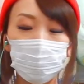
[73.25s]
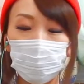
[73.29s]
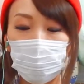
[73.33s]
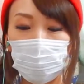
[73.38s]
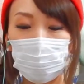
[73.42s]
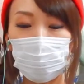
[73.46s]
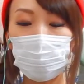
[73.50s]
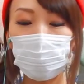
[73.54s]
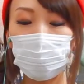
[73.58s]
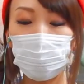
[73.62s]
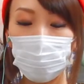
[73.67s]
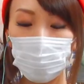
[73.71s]

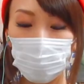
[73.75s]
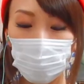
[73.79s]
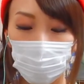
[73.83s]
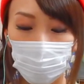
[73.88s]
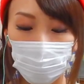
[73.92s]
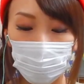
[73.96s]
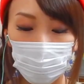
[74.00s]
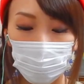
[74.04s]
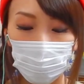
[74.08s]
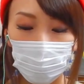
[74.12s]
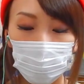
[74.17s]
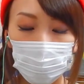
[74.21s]
また来て
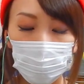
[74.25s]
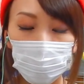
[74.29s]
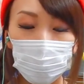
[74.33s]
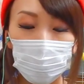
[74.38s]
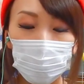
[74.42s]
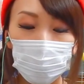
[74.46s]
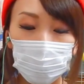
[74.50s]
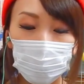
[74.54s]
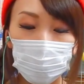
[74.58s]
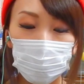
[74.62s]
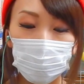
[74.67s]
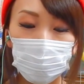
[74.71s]
ね。
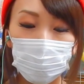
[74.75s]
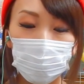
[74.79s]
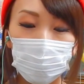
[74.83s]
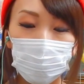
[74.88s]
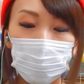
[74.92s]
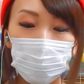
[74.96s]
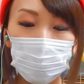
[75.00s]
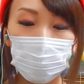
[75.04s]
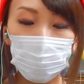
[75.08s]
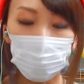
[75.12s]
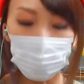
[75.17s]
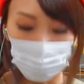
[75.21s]

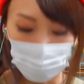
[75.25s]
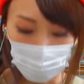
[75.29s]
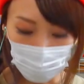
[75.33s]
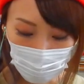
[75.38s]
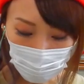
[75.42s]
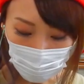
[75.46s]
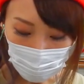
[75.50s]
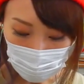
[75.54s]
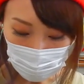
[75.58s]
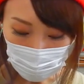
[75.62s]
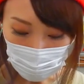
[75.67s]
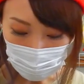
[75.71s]
そう、こ
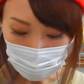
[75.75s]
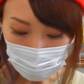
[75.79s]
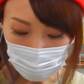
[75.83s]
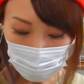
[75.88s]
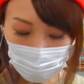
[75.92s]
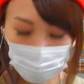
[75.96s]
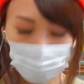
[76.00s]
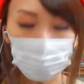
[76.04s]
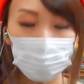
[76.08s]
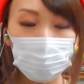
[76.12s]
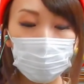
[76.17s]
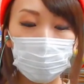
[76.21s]
れはさ、な
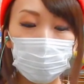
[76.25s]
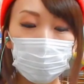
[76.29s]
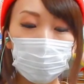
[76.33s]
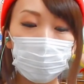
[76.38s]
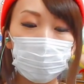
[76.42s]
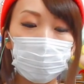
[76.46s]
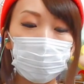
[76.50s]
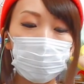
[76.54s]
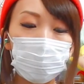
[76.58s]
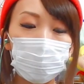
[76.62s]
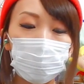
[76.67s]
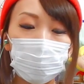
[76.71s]
んか、
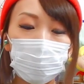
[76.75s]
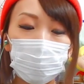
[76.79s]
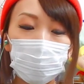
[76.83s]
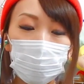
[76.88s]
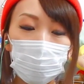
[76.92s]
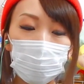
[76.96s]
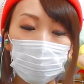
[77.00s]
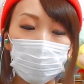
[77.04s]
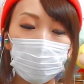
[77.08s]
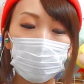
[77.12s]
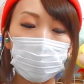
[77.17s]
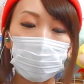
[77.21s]

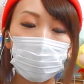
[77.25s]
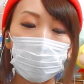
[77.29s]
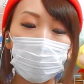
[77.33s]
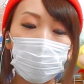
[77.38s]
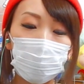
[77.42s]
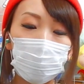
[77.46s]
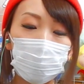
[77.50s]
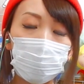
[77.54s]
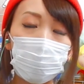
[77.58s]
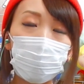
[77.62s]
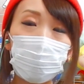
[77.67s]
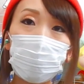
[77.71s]
なんつうのか
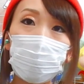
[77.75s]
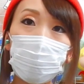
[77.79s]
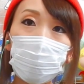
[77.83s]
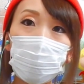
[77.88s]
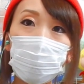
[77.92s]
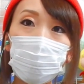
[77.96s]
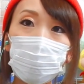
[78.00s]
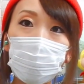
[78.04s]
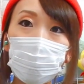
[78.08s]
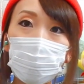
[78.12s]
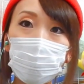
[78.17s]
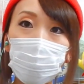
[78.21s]
な、動画
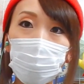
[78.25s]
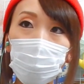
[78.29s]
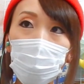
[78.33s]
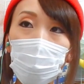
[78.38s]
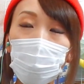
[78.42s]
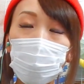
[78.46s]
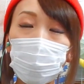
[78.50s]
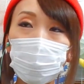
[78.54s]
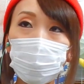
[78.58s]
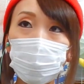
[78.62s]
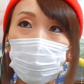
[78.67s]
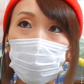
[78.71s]
で戦
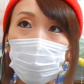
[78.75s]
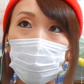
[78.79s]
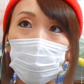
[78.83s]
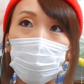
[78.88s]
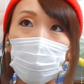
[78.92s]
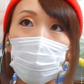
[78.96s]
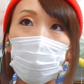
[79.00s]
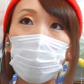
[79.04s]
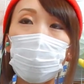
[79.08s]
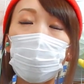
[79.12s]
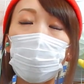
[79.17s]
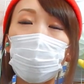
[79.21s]
うほどじゃ
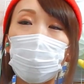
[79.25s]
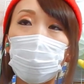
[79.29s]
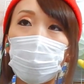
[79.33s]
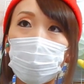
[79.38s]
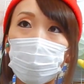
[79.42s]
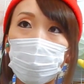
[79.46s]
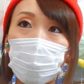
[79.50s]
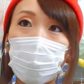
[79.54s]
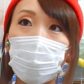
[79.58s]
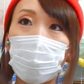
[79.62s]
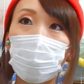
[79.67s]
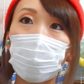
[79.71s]
ないんだ
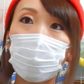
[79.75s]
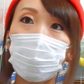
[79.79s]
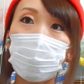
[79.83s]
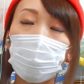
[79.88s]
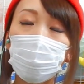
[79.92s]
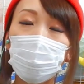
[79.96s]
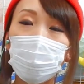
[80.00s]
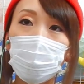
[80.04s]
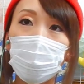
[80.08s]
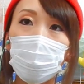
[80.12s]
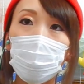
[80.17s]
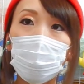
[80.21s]
けど、
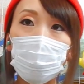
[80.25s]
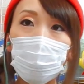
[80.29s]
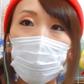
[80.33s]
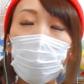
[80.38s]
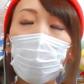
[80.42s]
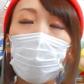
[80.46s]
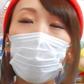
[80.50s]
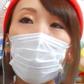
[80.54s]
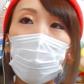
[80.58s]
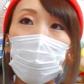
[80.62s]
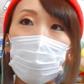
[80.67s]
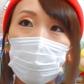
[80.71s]
で
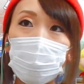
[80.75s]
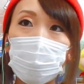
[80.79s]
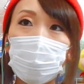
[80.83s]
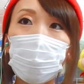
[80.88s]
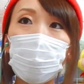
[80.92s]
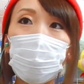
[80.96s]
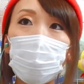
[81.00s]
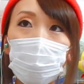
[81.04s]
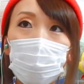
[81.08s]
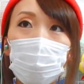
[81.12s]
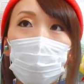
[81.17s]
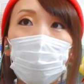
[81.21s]
もまあ集
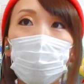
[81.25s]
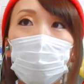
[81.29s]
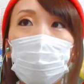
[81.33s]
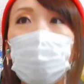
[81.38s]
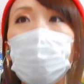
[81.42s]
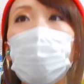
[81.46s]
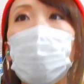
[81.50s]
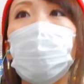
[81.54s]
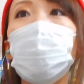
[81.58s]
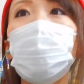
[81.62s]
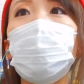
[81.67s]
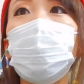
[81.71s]
めなきゃい
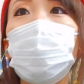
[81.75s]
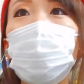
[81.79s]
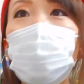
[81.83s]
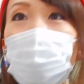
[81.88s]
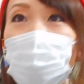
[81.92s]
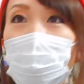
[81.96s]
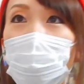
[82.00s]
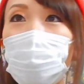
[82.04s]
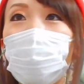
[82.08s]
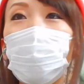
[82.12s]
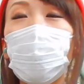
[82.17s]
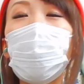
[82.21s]
けないやつよ
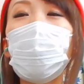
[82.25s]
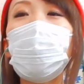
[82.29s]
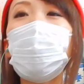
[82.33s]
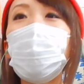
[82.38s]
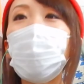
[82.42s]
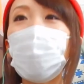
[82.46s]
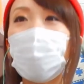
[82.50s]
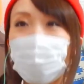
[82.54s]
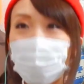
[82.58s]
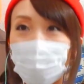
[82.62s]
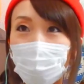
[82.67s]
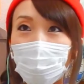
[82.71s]
ね。かわ
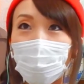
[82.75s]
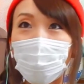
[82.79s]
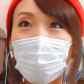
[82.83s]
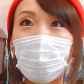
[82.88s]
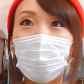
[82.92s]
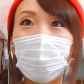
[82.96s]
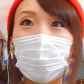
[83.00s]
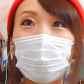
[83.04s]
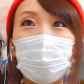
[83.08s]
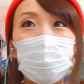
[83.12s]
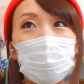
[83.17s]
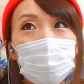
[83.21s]
いいよね。
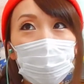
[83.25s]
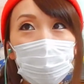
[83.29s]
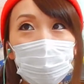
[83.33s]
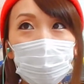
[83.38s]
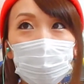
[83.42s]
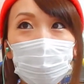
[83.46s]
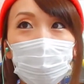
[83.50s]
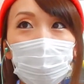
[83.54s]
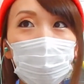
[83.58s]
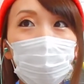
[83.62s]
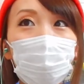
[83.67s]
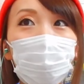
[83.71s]
めちゃ
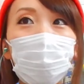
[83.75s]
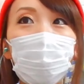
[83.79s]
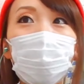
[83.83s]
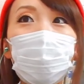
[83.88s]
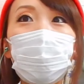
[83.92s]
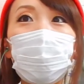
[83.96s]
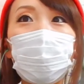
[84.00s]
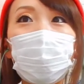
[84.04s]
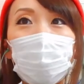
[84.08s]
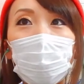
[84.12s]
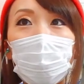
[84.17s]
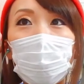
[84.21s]
くちゃかわ
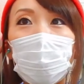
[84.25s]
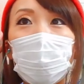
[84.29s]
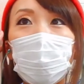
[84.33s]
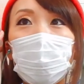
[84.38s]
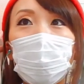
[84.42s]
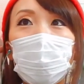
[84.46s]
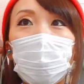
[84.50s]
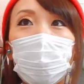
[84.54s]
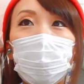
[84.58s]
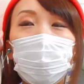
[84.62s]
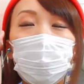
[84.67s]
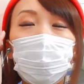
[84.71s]
いいよね。
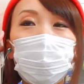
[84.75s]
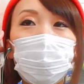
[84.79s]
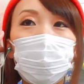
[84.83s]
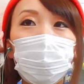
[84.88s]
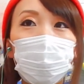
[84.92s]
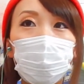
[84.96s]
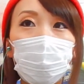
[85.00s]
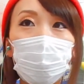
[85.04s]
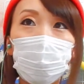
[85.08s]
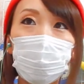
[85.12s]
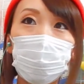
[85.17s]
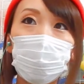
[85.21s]

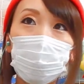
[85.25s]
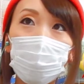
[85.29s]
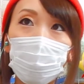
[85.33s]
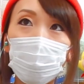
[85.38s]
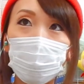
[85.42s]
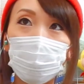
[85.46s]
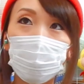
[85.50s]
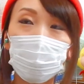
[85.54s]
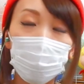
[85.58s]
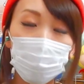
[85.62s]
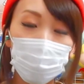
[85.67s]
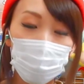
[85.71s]
色合いも
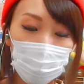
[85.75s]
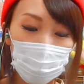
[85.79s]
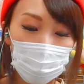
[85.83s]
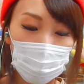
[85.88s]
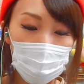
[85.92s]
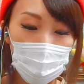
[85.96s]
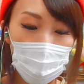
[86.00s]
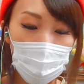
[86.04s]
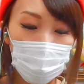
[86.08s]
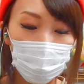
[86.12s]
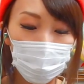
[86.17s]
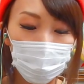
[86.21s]
大好きなん
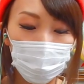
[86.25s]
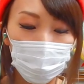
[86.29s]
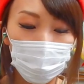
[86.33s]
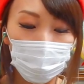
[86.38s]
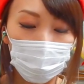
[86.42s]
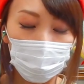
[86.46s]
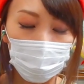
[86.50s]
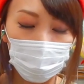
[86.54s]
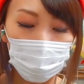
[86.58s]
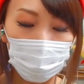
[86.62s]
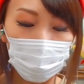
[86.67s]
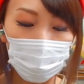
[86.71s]
で。
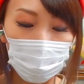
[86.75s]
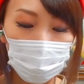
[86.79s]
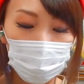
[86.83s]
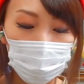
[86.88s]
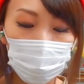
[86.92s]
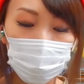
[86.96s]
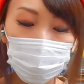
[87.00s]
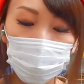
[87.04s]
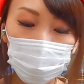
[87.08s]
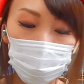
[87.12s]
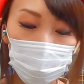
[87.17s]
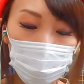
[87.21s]
うん。
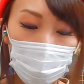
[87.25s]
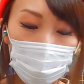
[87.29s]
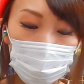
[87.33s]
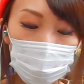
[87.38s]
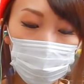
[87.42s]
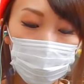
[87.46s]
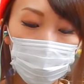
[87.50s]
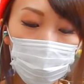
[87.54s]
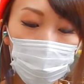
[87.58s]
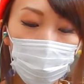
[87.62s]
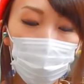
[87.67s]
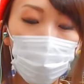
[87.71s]
ということで
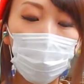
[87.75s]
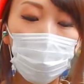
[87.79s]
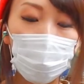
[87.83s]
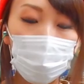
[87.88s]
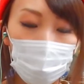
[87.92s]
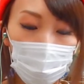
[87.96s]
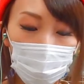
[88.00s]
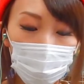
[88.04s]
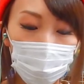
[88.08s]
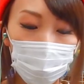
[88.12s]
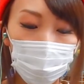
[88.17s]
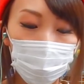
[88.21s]
集め終え
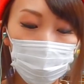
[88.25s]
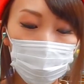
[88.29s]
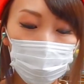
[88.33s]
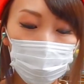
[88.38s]
たよ。